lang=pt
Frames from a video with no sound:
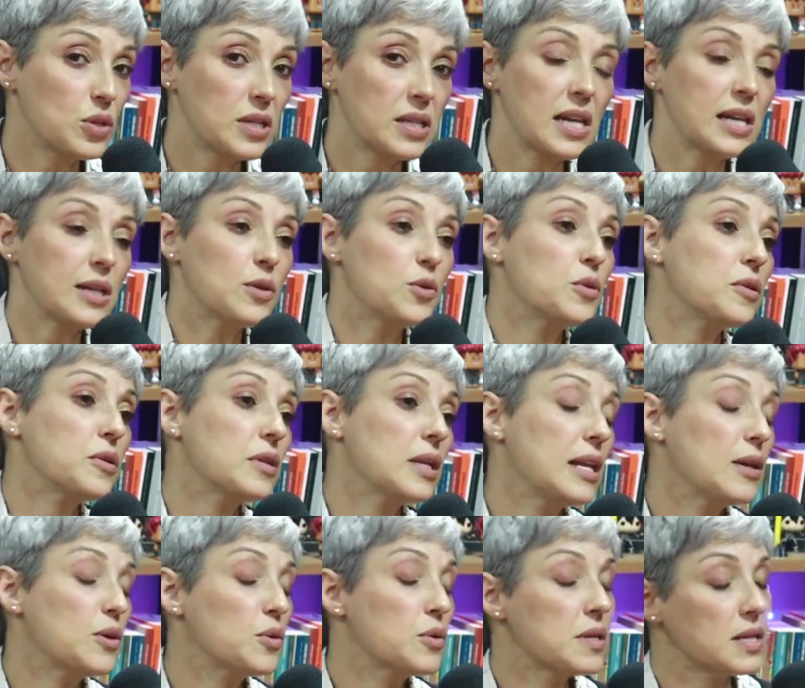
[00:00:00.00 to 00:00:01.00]
Ele, ele
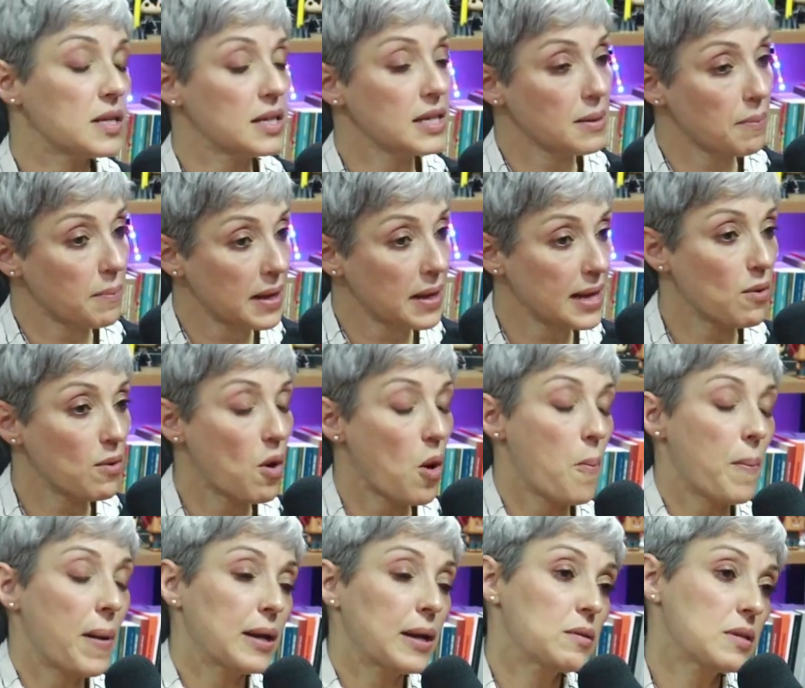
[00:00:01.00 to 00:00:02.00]
cozinha bem, igual o
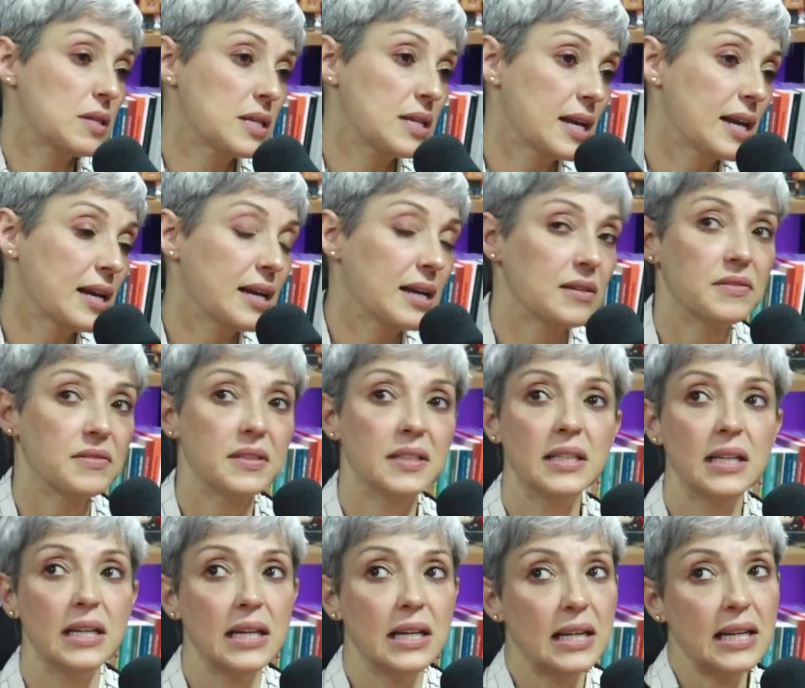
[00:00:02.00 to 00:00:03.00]
pai cozinhava.
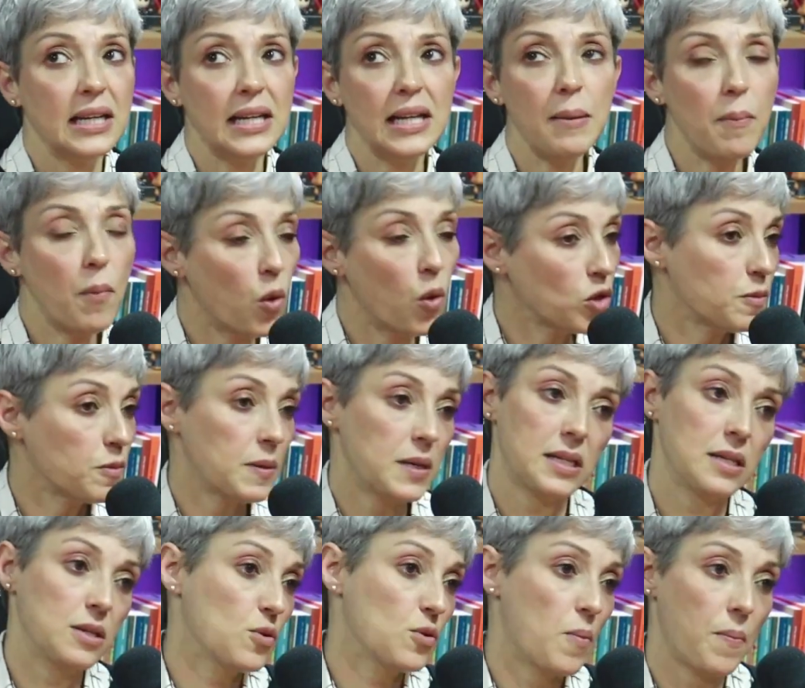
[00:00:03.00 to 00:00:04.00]
Ele é muito
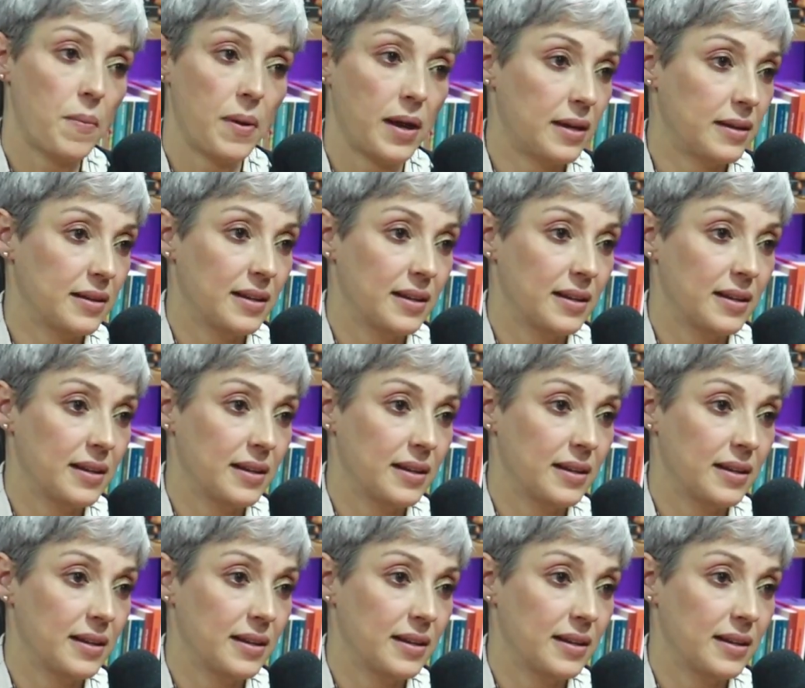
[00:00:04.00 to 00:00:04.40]
parecido com o pai.